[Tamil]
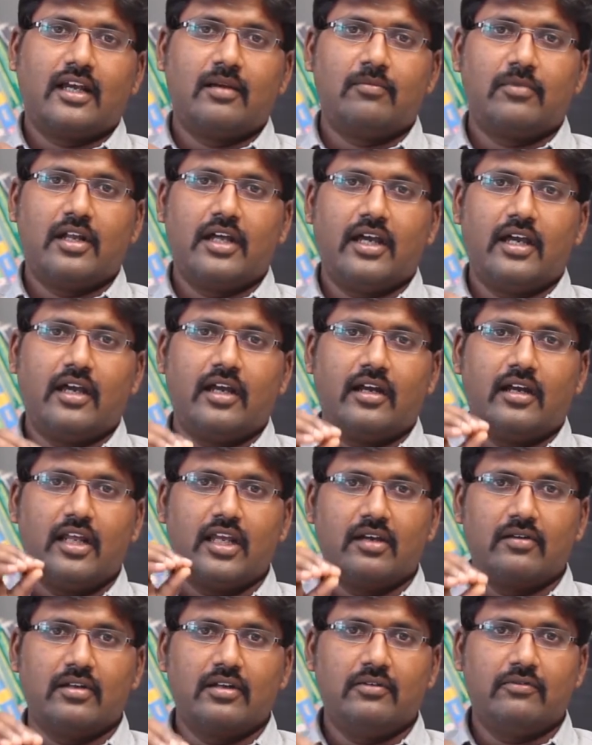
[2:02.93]
டைமில்
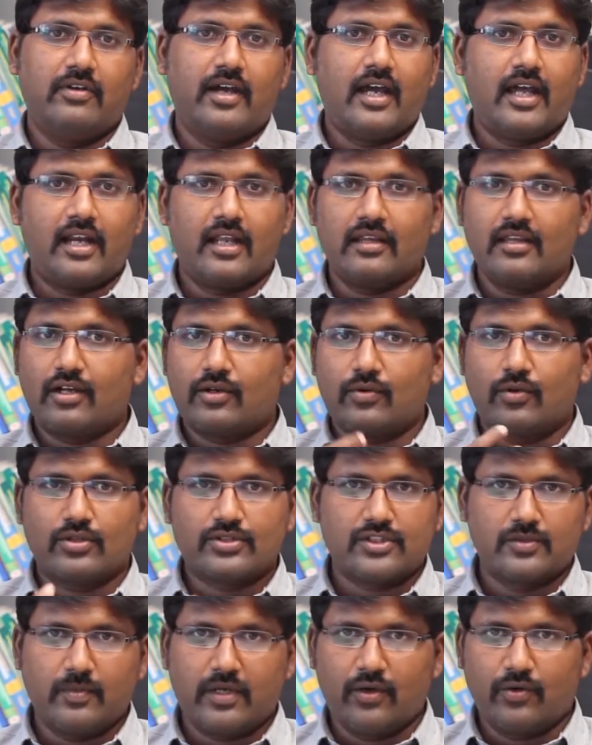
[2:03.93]
நீங்கள் வந்து வேறு எந்த
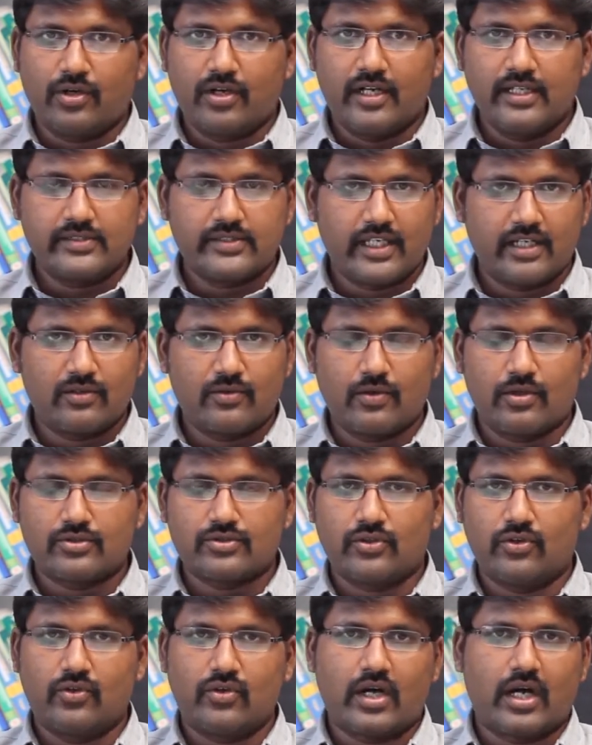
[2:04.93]
கோர்ஸுமே ஒரு டிசைன்
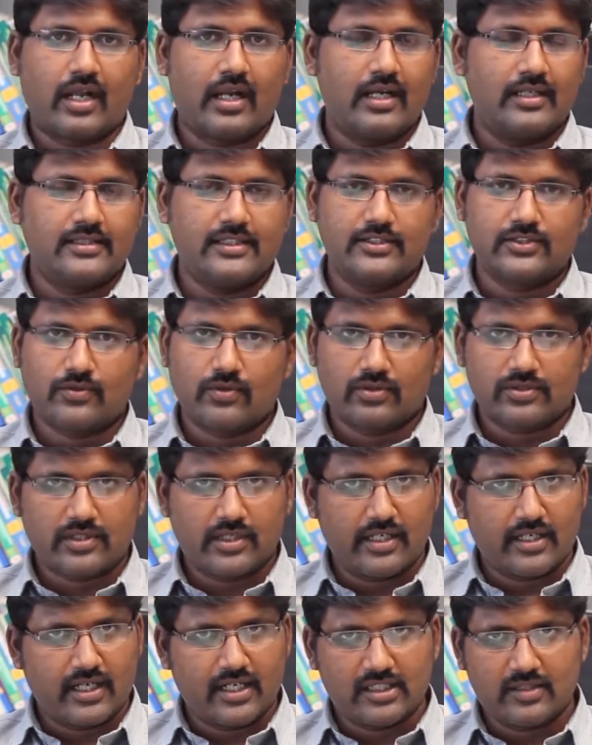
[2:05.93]
கோர்ஸோ ஒரு அனாலிசிஸ்
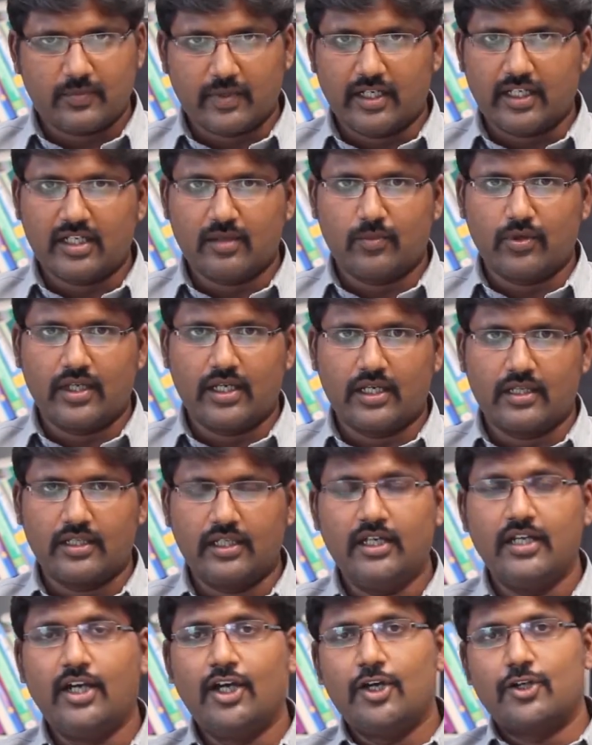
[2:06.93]
கோர்ஸோ நீங்கள் எடுத்து படிக்க முடியாது